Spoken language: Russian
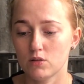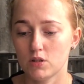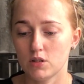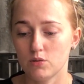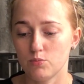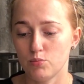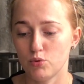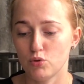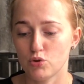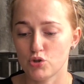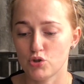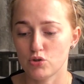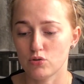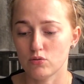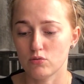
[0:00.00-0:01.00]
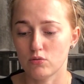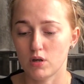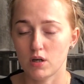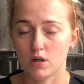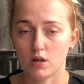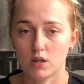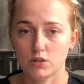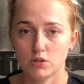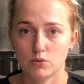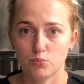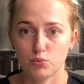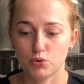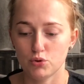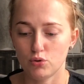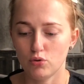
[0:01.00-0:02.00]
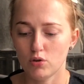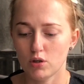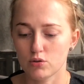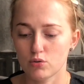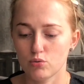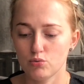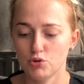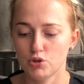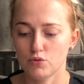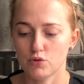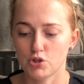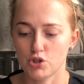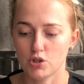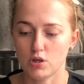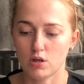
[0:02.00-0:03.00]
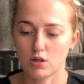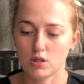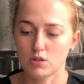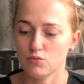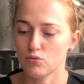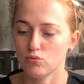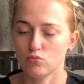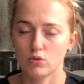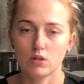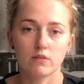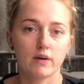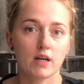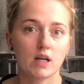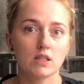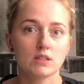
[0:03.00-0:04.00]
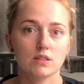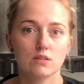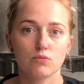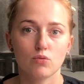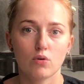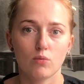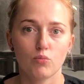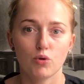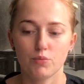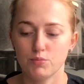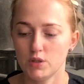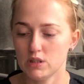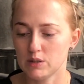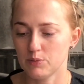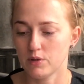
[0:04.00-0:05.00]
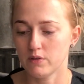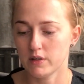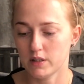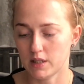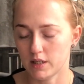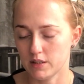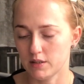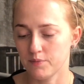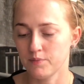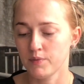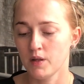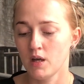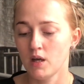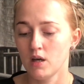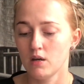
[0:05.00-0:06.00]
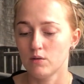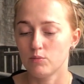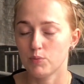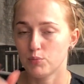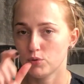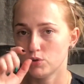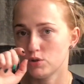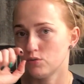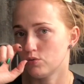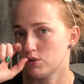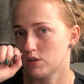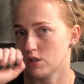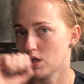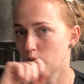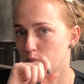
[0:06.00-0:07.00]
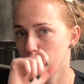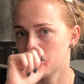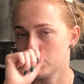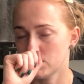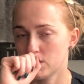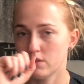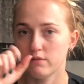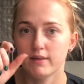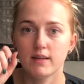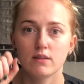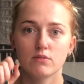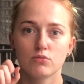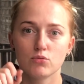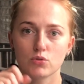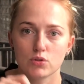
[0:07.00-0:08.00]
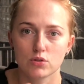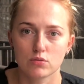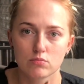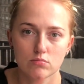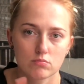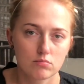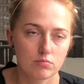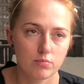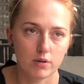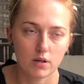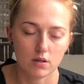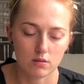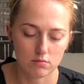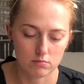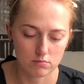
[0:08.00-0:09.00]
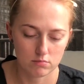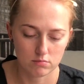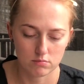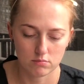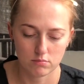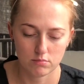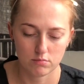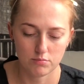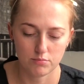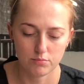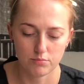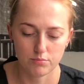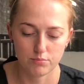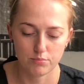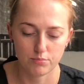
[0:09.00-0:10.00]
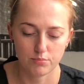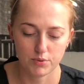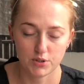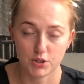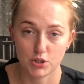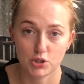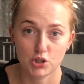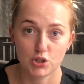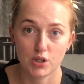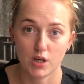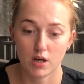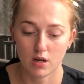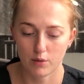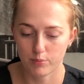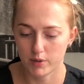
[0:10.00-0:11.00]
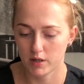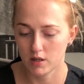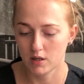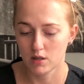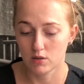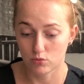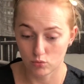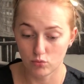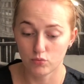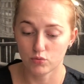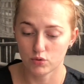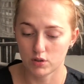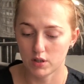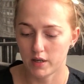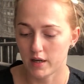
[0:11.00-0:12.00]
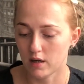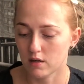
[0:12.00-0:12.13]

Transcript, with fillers: Ты берешь э, один пузырек, откручиваешь, и как раз вот на два раза его обоим детям хватает. Мы просто вот закап... заливали в нос по, по 3-4 капли ну вот или